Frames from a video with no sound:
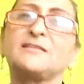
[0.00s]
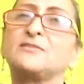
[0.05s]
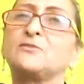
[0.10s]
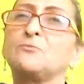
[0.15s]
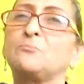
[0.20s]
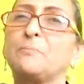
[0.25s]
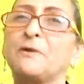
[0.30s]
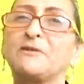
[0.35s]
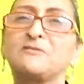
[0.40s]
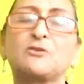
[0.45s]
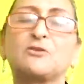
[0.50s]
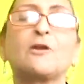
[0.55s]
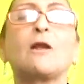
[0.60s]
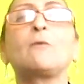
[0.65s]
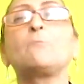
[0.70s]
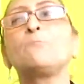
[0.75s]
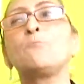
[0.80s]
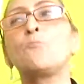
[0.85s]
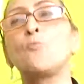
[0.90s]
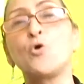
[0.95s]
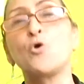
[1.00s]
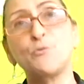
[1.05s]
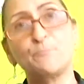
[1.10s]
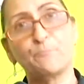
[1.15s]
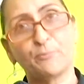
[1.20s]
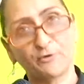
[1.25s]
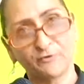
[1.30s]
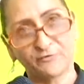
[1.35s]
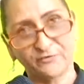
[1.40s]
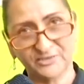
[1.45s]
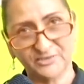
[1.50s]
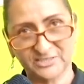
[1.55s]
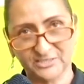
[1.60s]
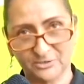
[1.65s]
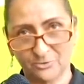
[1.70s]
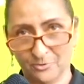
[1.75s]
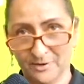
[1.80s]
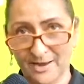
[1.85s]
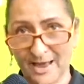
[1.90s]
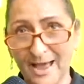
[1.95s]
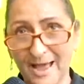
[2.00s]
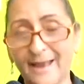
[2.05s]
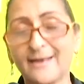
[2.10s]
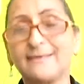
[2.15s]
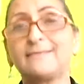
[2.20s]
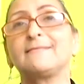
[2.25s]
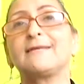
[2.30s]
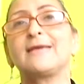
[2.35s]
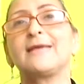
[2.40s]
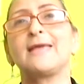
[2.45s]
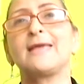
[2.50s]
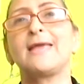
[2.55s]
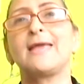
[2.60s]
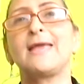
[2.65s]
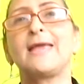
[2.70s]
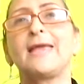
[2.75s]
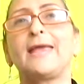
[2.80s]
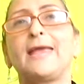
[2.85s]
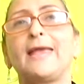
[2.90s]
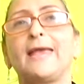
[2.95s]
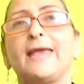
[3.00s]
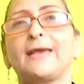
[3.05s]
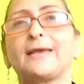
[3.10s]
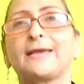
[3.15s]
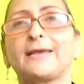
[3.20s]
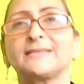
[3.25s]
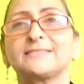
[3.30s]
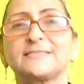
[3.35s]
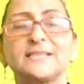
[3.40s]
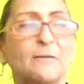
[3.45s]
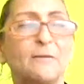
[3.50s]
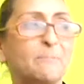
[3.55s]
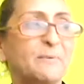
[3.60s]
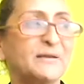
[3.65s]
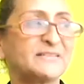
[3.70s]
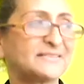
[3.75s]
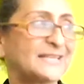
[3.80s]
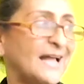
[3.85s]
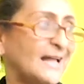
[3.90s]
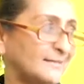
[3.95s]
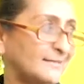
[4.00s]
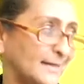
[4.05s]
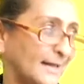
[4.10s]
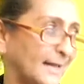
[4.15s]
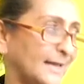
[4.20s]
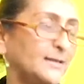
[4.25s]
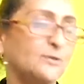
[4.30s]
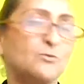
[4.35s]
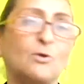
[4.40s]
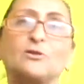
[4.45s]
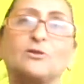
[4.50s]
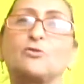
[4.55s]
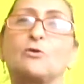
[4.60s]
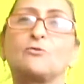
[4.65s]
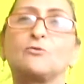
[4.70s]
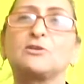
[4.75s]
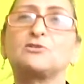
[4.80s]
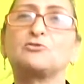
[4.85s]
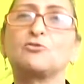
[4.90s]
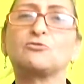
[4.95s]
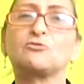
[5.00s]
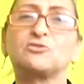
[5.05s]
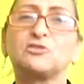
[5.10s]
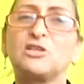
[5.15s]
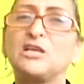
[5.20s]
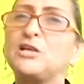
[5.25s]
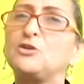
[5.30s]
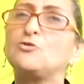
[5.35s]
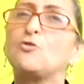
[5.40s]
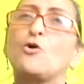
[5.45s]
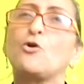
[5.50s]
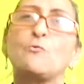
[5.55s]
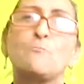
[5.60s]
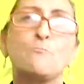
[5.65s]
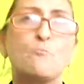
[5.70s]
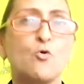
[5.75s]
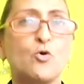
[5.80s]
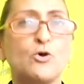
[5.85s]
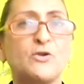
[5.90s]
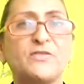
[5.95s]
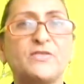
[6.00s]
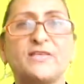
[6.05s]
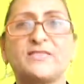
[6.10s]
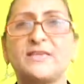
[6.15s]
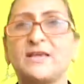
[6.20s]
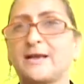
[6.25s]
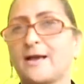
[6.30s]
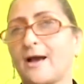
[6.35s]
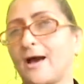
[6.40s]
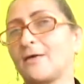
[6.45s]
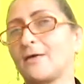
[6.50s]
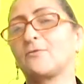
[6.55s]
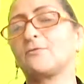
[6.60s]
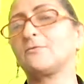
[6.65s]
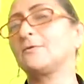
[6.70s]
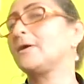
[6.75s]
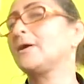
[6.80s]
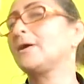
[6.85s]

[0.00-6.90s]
es un personal muy profesional, eh, que siempre está atento a todos estos niños y muy dedicado.